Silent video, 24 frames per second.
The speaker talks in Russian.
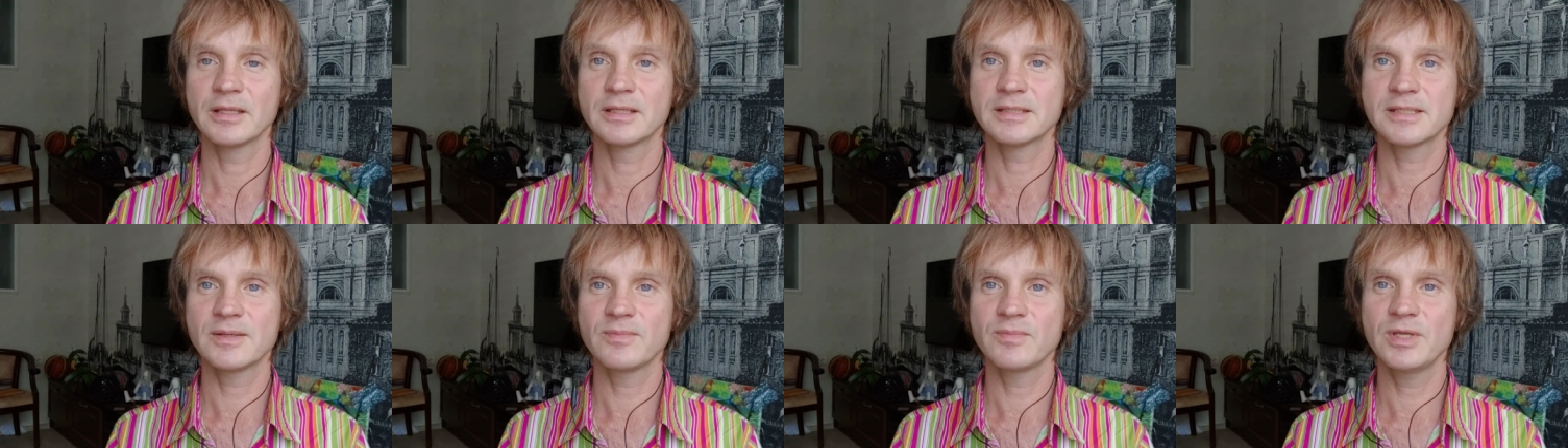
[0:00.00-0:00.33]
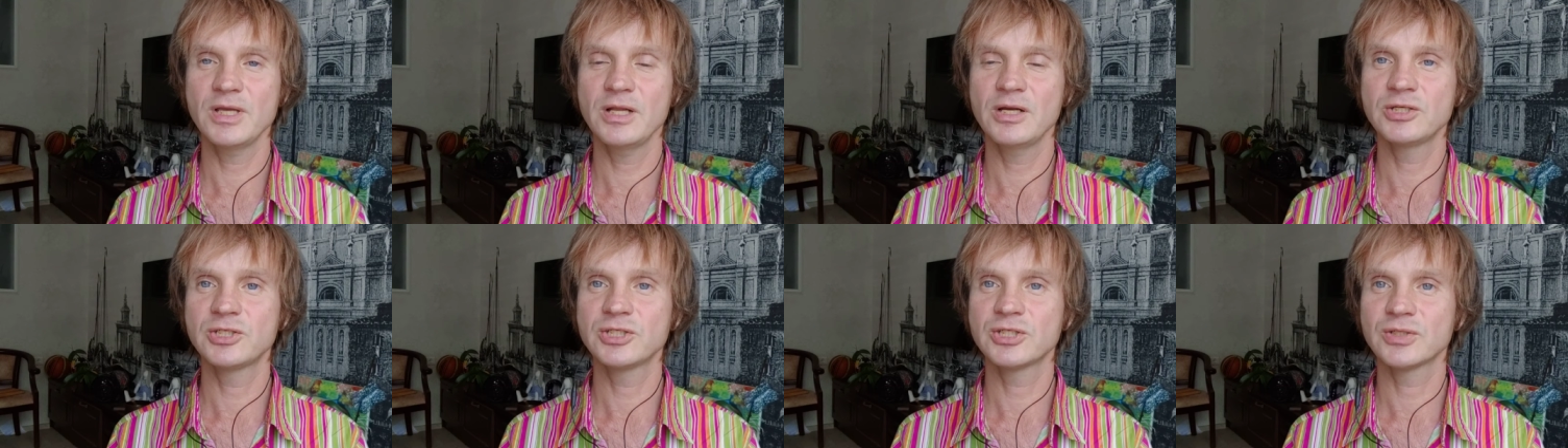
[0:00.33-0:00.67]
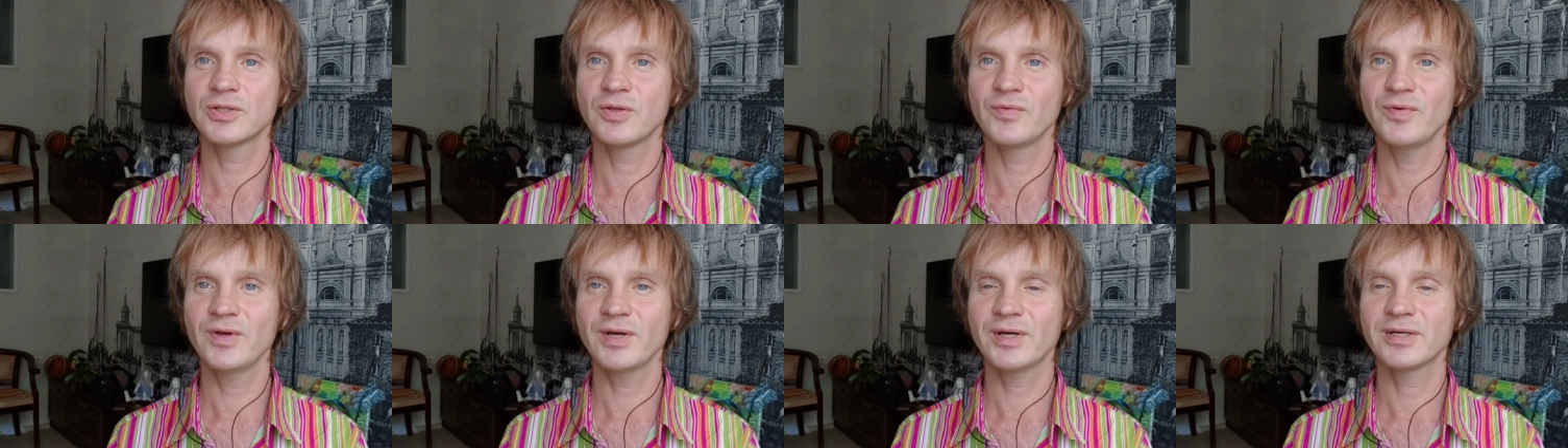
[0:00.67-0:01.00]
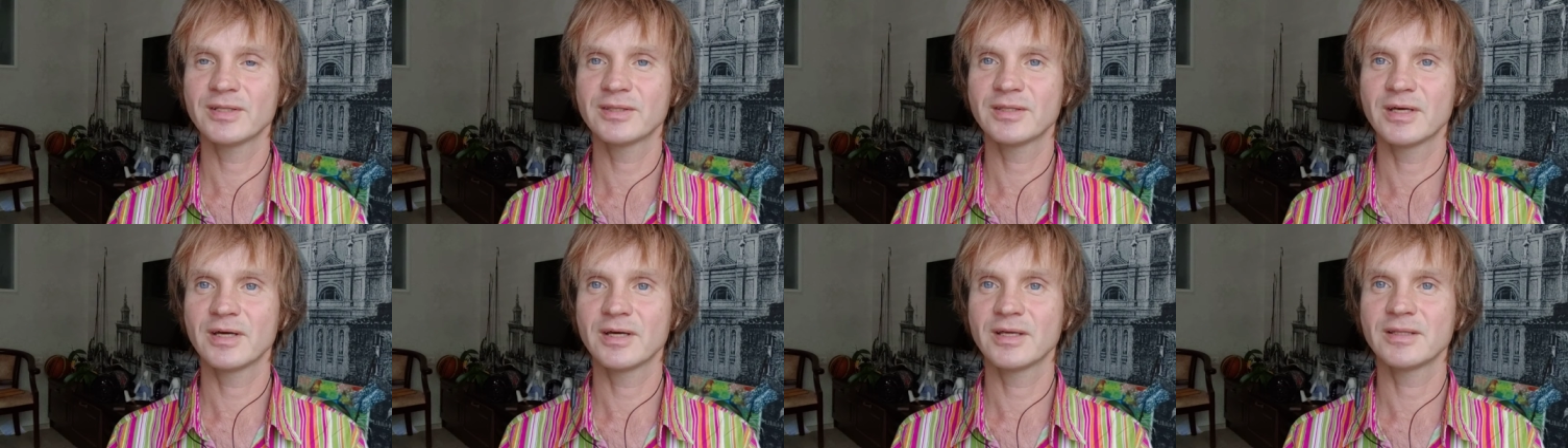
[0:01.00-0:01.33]
На самом деле человек –
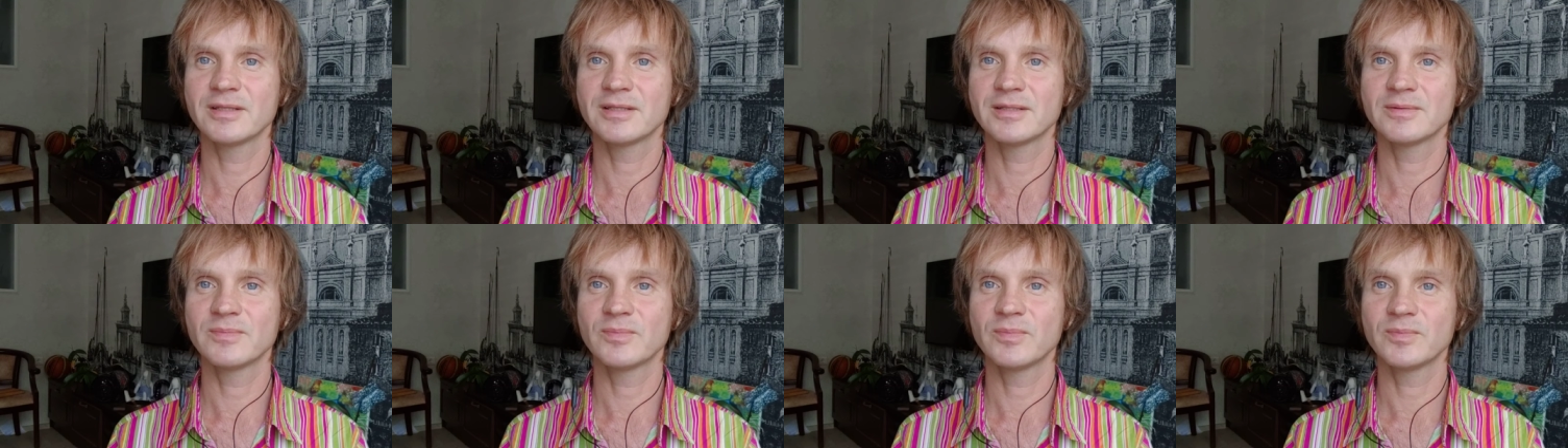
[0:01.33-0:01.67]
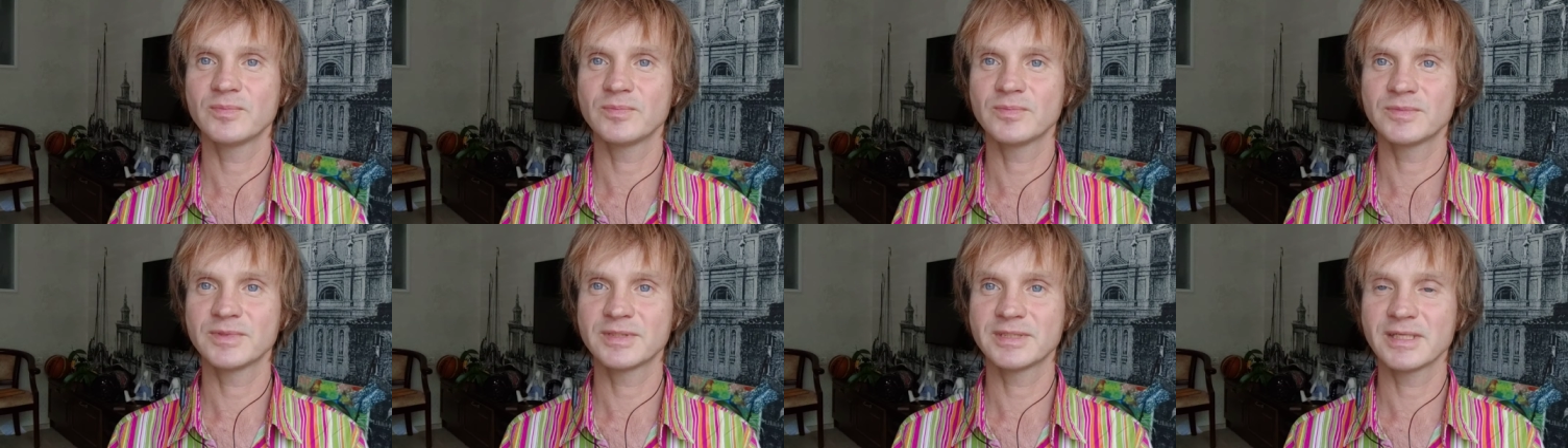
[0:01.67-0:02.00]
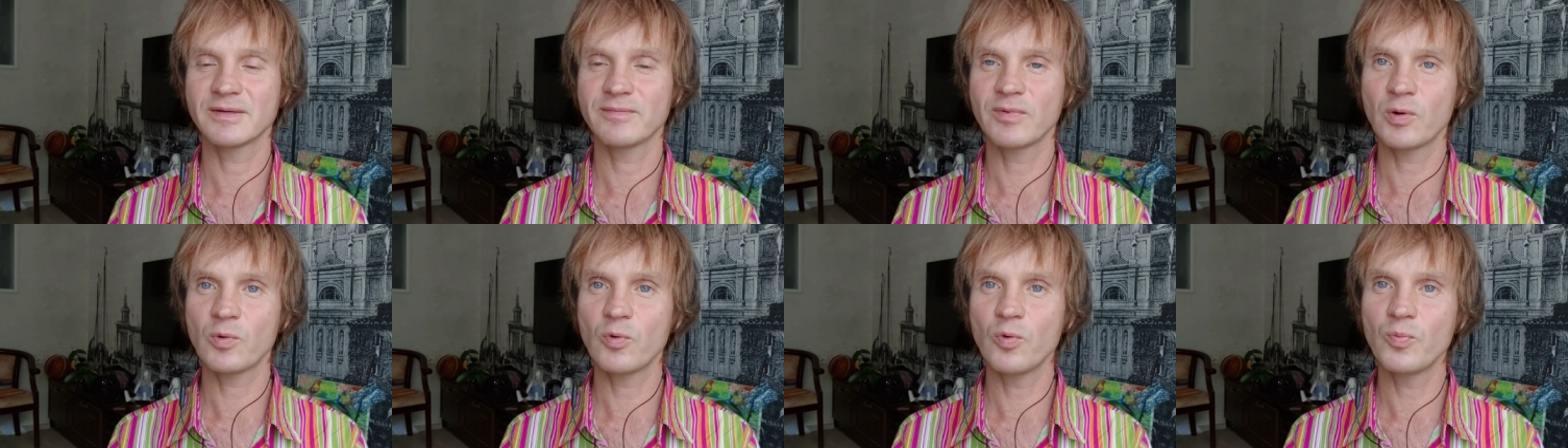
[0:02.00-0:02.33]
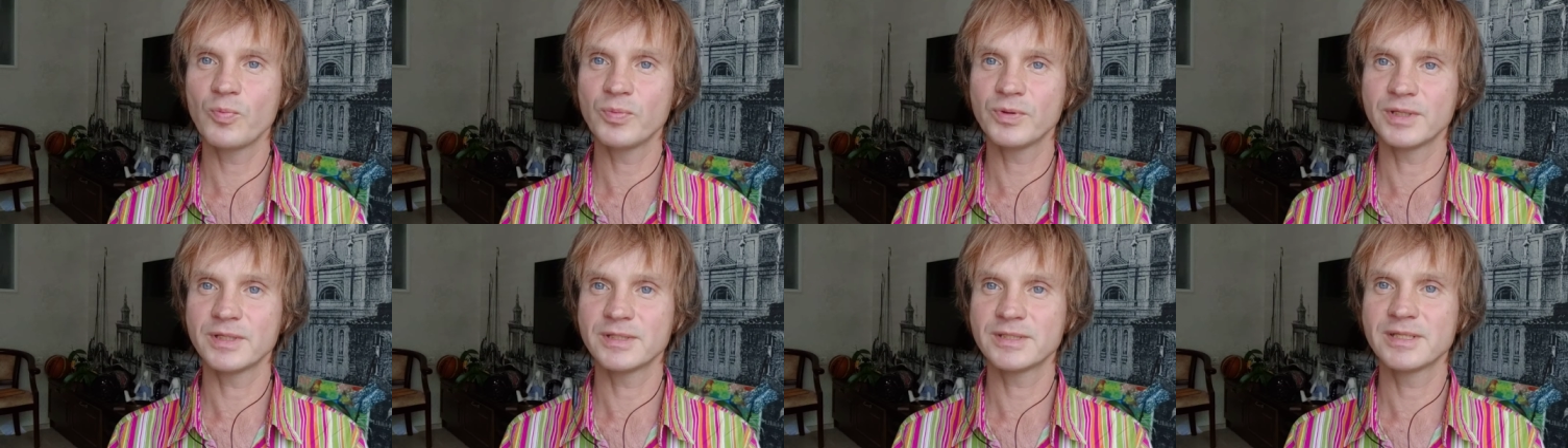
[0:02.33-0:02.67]
это
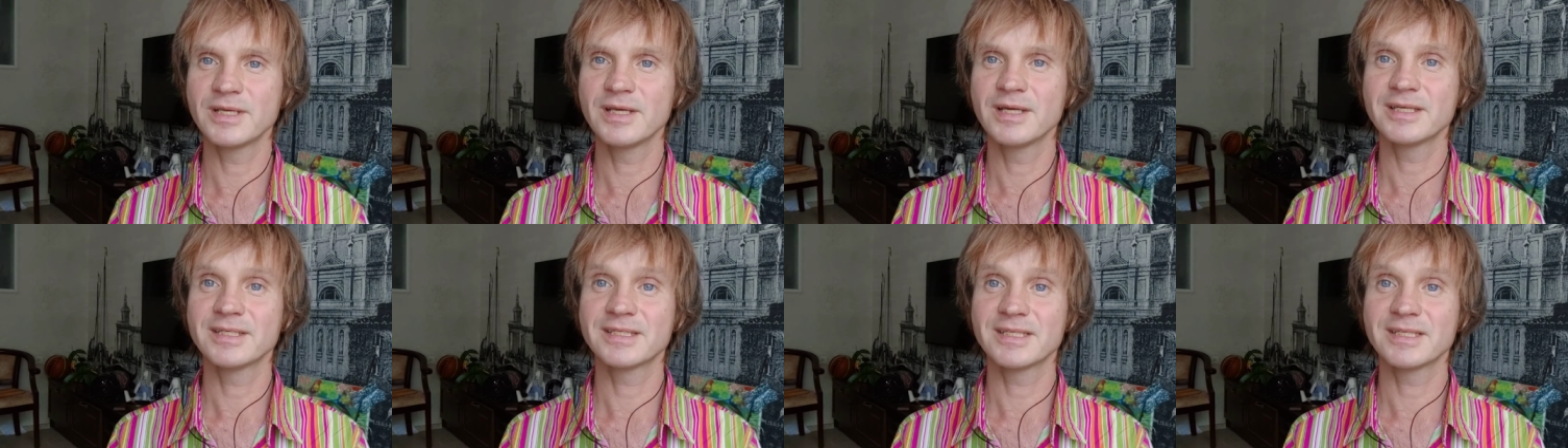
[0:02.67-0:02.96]
совокупность